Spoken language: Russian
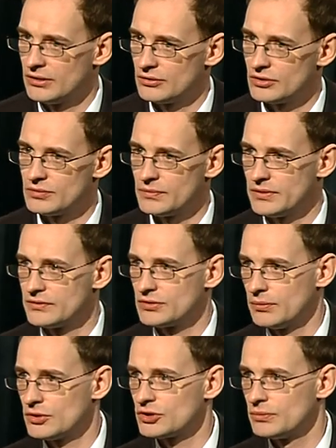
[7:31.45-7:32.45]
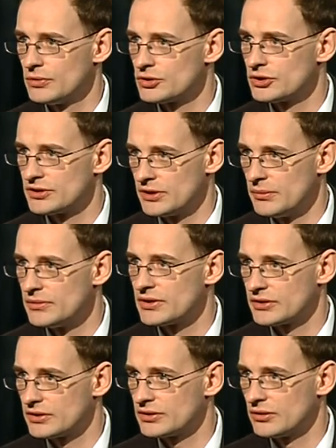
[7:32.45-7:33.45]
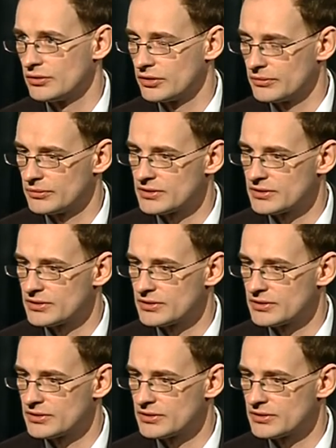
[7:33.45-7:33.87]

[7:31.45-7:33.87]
То есть мы все больше и больше стремимся к технологиям.